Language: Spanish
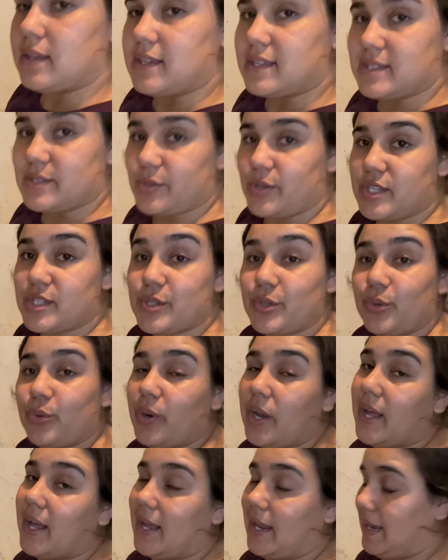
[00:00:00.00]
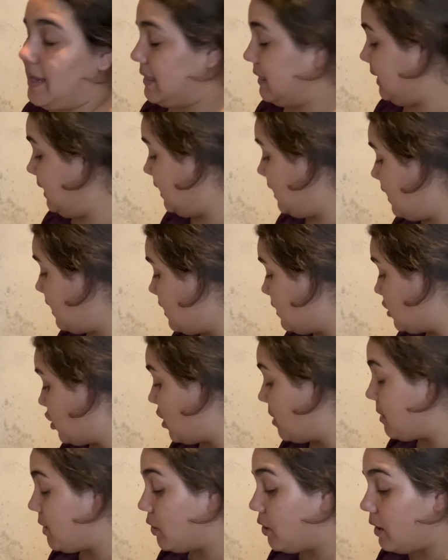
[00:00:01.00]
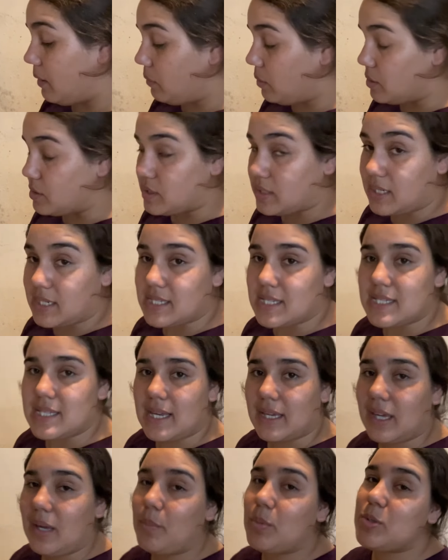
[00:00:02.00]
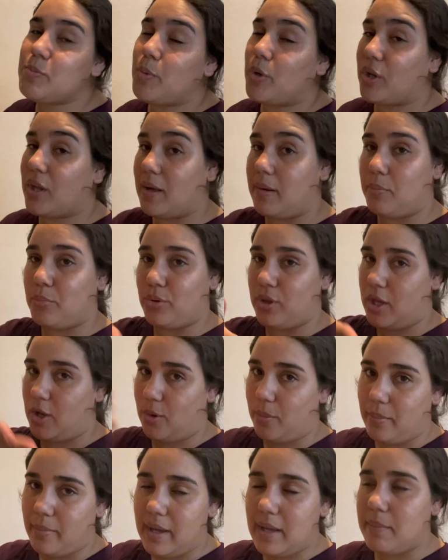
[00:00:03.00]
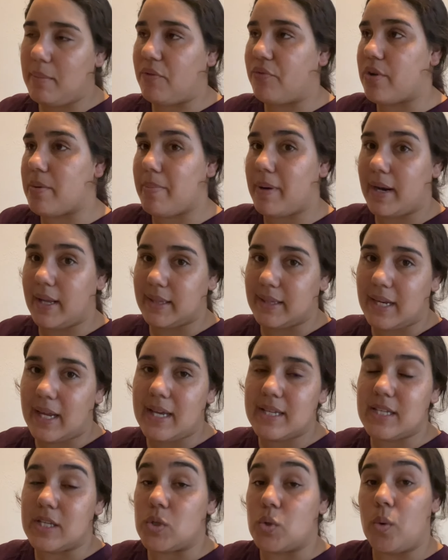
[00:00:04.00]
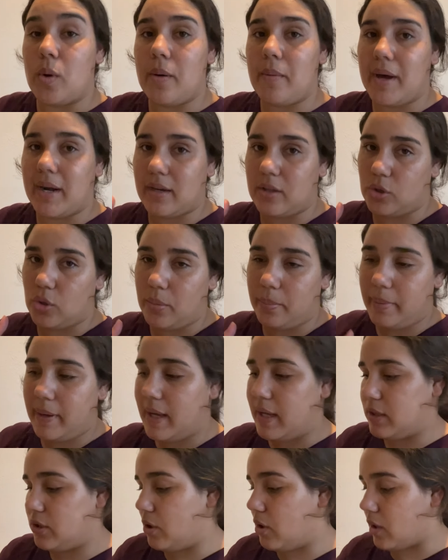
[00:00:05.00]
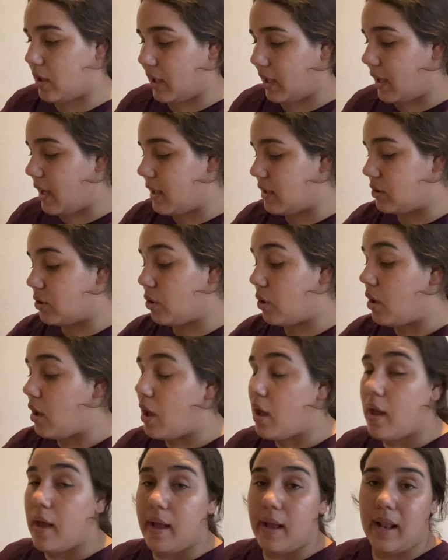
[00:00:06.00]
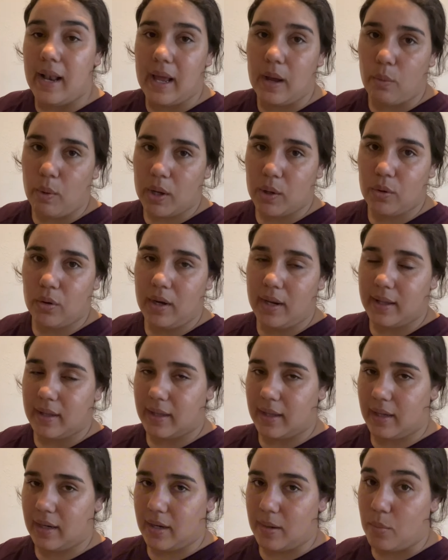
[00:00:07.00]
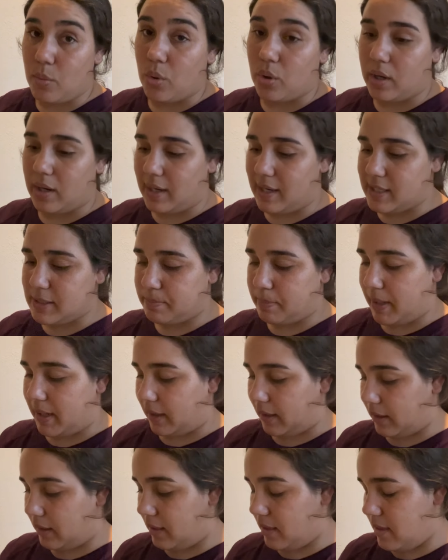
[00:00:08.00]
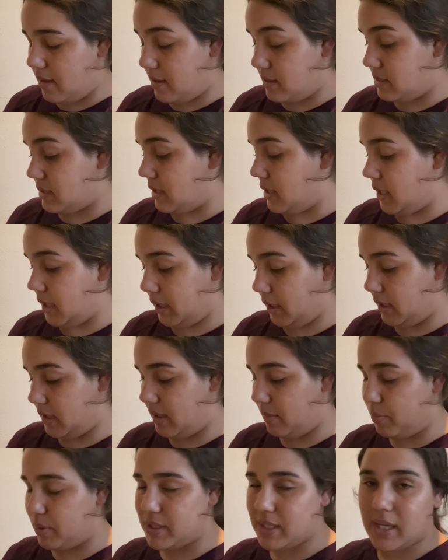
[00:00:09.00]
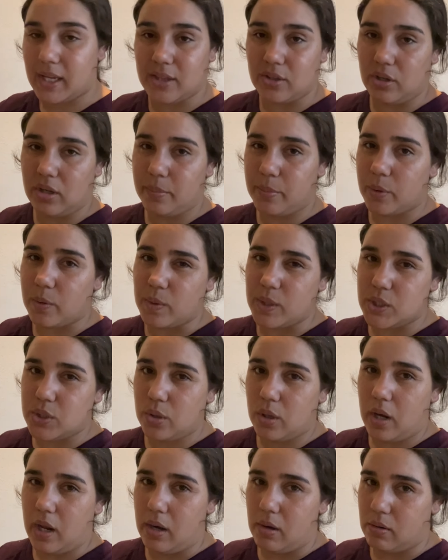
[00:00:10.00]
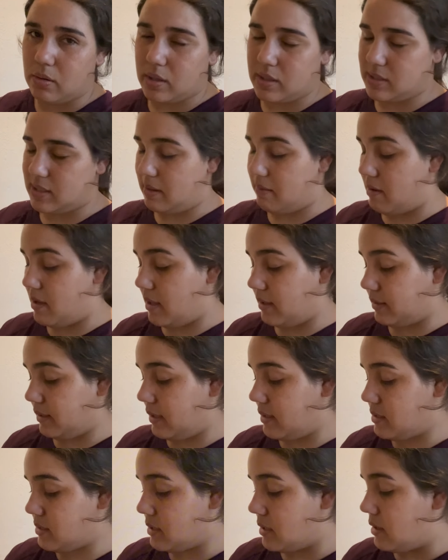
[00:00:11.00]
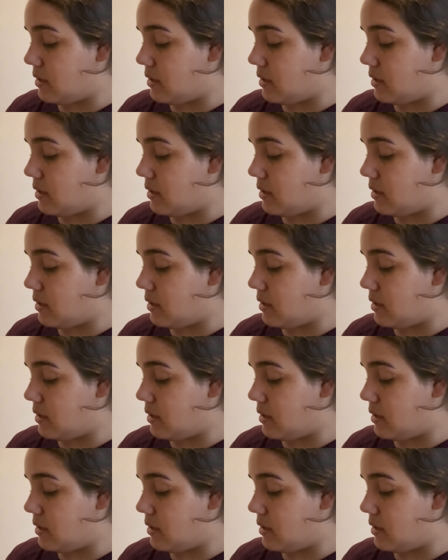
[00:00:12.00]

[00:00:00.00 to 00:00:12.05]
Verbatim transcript: estoy haciendo una gelatina, todavía no lavo los trastes de aquí, pues porque pudieron ver, me fui para atrás, estuve barriendo el patio, regando, el agua con la que remojé las parrillas y pues sacándole provecho a lo que estaba allá atrás,